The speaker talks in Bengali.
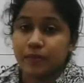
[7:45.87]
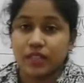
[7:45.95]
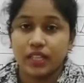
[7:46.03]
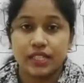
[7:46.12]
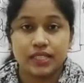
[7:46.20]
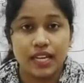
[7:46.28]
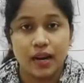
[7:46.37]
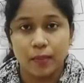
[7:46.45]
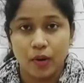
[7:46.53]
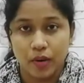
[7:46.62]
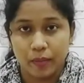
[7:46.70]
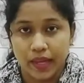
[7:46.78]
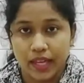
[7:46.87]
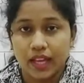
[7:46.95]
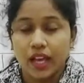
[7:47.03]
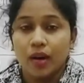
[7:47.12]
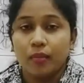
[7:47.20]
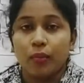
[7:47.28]
নিস্তার পর্বে
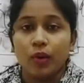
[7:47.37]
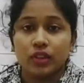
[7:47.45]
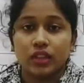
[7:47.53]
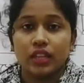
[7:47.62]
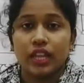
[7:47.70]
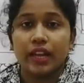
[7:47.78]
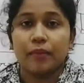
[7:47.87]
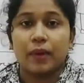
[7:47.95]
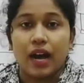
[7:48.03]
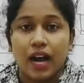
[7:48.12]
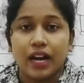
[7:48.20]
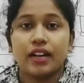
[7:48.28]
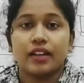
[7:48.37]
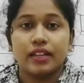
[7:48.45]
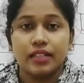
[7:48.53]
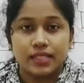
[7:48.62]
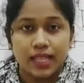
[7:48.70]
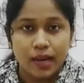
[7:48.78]
প্রত্যেকবার
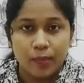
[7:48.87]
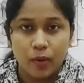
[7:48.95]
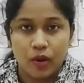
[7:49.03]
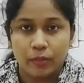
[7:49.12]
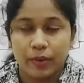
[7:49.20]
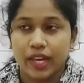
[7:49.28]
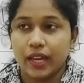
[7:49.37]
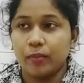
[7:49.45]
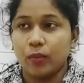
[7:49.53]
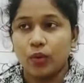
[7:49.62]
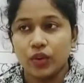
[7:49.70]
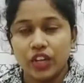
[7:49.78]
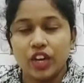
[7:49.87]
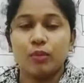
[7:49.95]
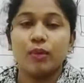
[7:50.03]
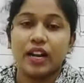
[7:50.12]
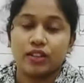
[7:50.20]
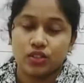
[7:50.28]
নিস্তার পর্বে মরিয়ম
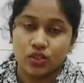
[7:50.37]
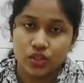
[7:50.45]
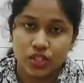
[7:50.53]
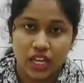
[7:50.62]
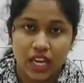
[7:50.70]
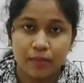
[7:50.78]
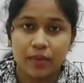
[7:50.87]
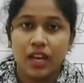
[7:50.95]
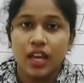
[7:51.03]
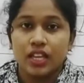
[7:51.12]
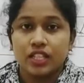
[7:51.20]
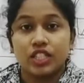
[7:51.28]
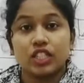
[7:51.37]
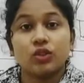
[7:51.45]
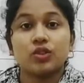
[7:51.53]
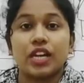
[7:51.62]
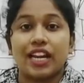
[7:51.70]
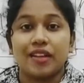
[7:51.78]
আর জোসেফ
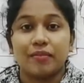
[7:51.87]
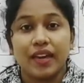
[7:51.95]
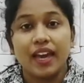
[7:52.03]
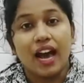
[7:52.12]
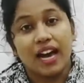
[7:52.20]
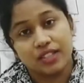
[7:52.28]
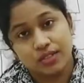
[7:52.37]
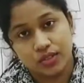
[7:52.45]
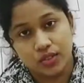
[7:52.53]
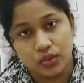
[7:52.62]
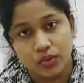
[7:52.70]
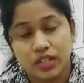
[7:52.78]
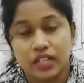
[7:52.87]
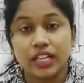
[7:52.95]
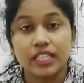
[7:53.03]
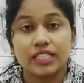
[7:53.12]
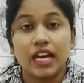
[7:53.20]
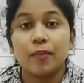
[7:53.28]
জিরুসালেমে আসত
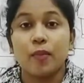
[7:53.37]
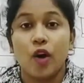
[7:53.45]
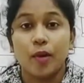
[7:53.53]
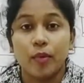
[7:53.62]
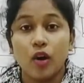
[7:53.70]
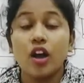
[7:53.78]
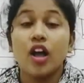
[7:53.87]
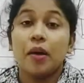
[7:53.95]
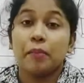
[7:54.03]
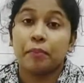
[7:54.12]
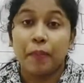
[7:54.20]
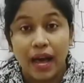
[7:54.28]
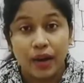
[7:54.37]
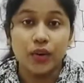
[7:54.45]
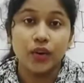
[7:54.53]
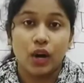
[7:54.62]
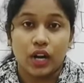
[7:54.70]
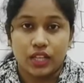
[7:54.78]
নিস্তার পর্ব পালন
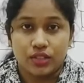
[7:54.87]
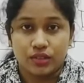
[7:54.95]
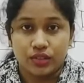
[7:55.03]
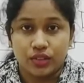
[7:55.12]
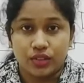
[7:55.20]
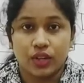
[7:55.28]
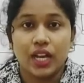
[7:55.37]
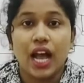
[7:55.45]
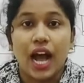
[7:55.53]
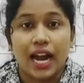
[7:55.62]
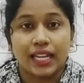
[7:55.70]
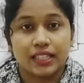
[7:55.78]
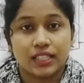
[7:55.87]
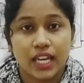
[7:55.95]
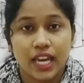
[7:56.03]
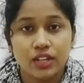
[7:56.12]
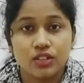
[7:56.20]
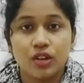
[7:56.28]
করার জন্য আর
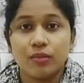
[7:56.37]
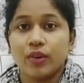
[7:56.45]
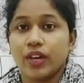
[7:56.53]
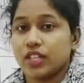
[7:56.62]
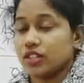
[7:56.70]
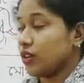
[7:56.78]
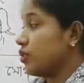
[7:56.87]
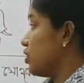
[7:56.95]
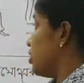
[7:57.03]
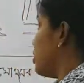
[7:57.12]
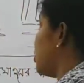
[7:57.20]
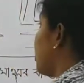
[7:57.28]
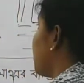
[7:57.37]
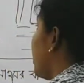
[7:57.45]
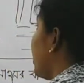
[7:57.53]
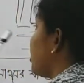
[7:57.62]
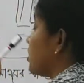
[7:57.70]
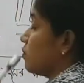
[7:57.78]
সেই সময়ে যখন যিশুর
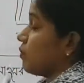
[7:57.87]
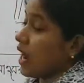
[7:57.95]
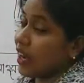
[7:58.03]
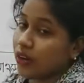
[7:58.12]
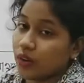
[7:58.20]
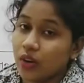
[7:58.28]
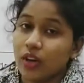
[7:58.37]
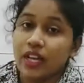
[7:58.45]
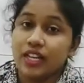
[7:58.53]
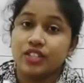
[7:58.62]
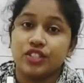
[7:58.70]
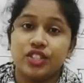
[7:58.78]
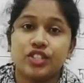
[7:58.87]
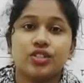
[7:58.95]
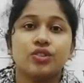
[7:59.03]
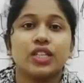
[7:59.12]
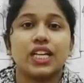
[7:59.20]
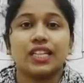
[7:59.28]
বয়স বারো যিশু
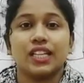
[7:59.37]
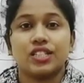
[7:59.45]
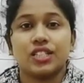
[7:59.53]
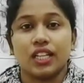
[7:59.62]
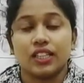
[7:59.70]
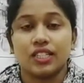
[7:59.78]
তাদের সাথে